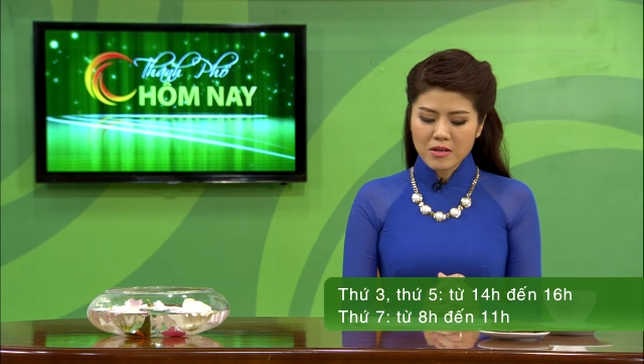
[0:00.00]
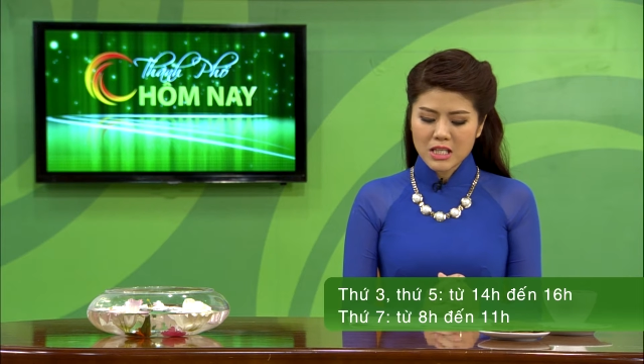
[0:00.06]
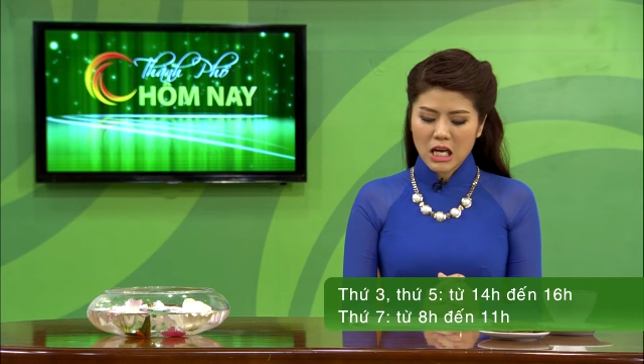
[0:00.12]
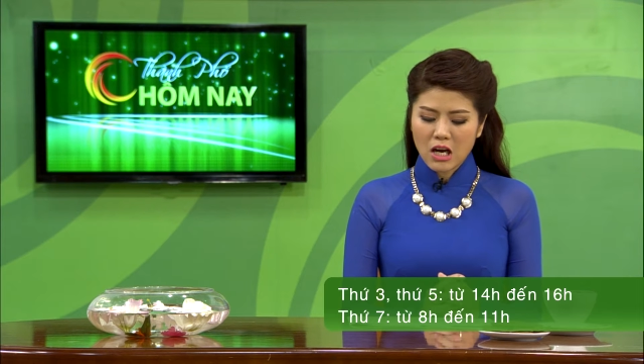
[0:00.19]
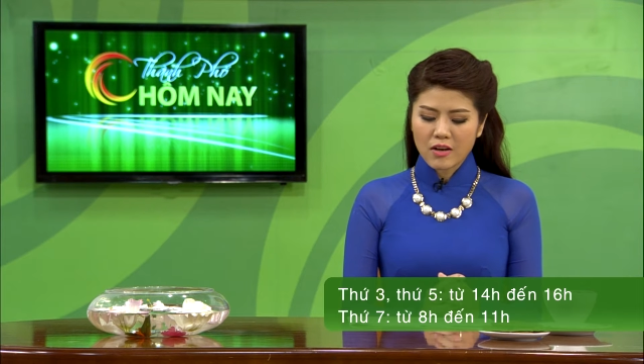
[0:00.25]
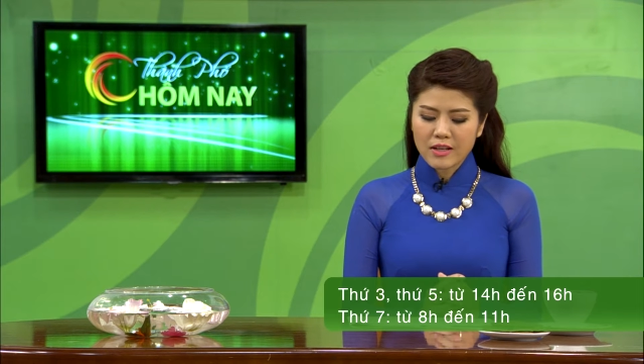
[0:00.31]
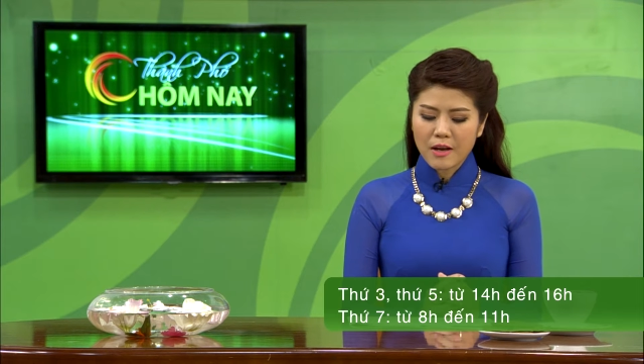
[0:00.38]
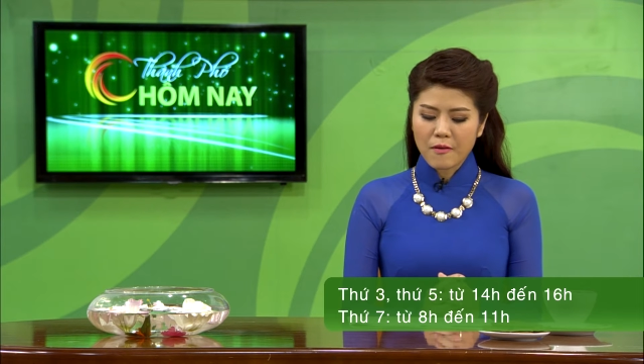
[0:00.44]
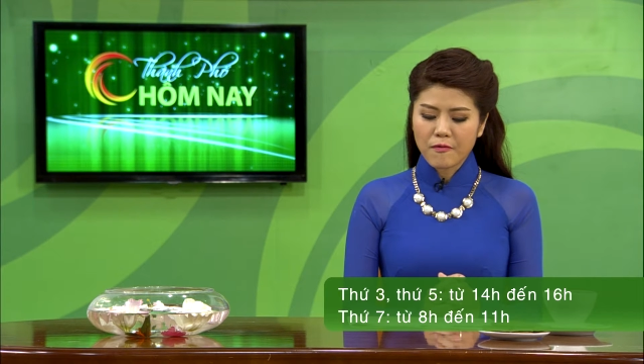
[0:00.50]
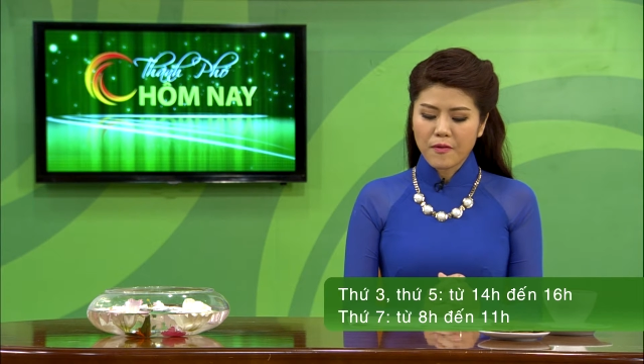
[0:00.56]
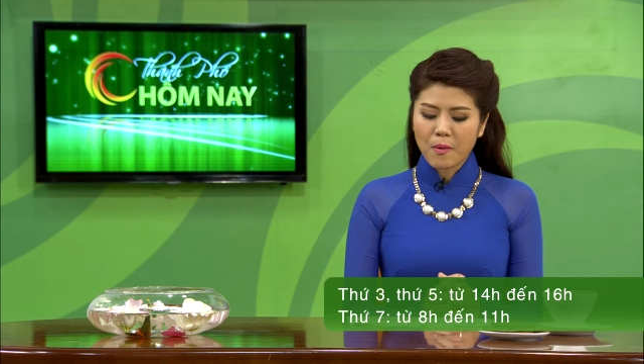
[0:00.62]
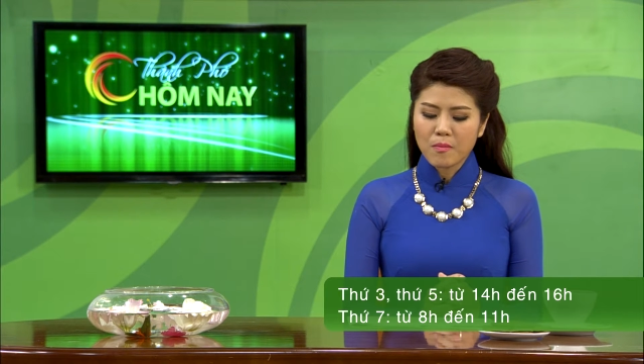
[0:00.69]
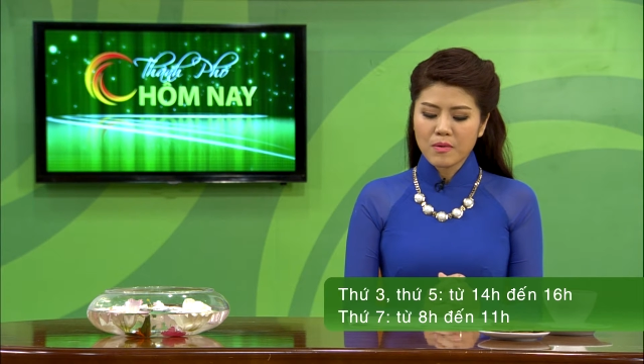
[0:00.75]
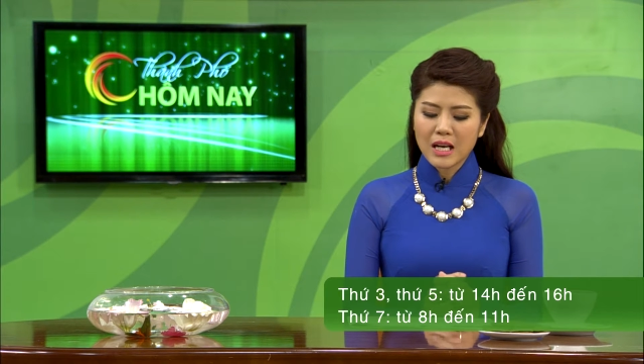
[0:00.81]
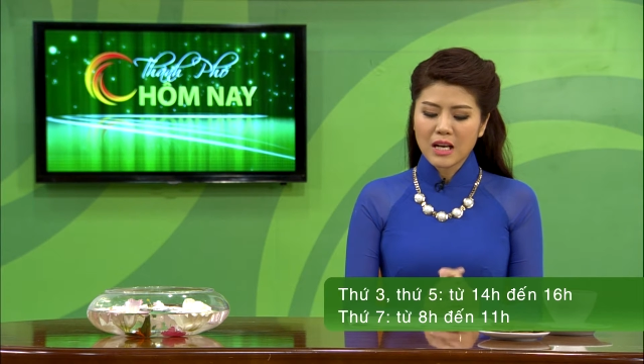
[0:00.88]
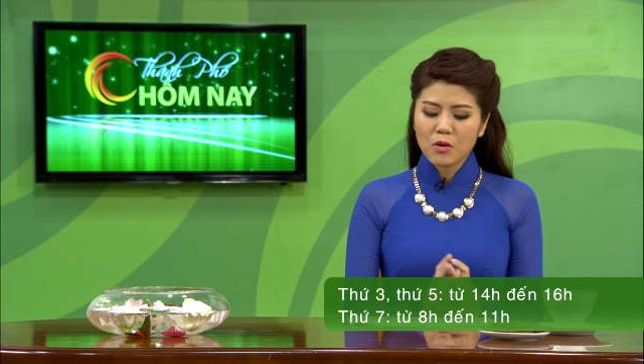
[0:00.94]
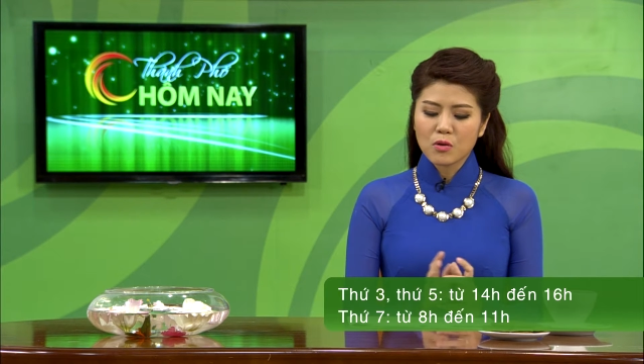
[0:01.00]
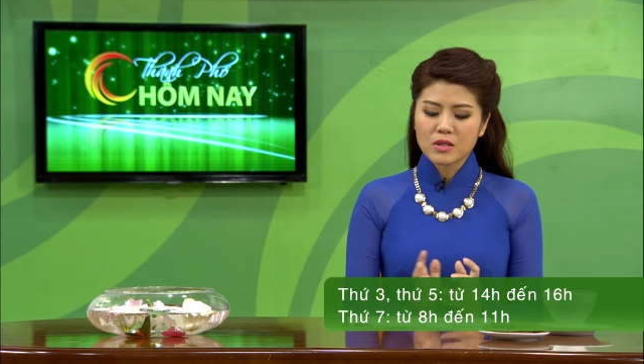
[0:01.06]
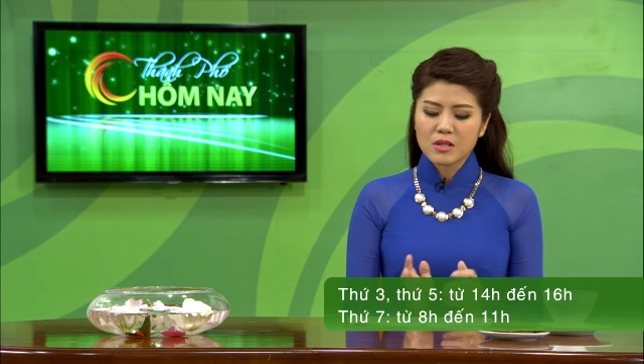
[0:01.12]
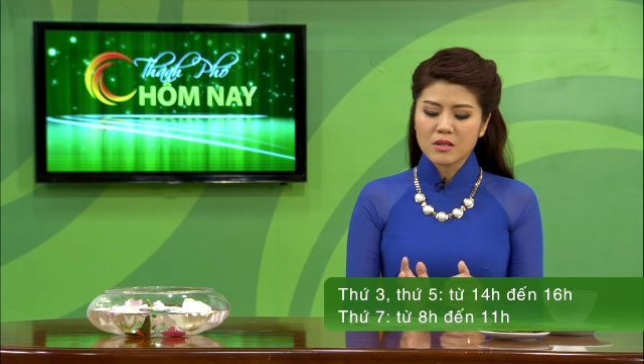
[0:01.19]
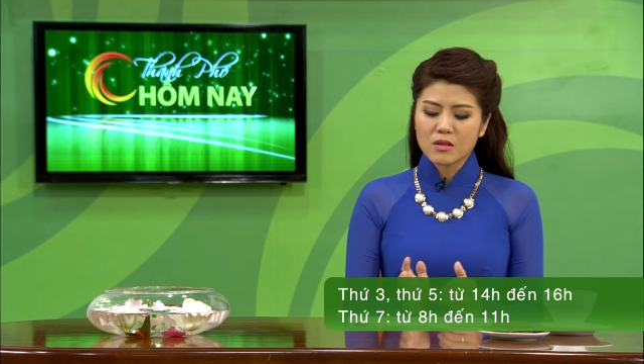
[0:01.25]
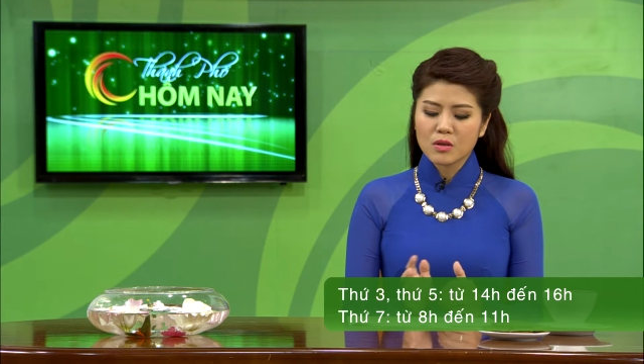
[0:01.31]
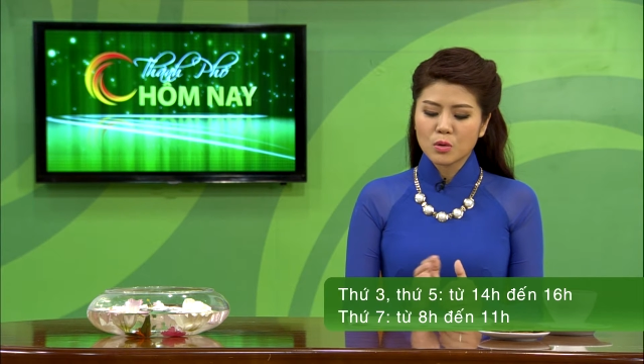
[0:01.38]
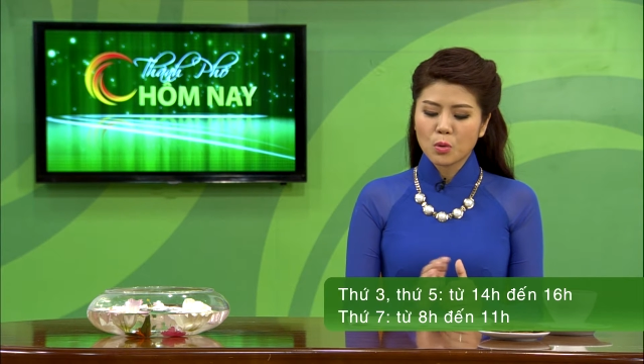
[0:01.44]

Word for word: Sài Gòn Giải phóng các luật sư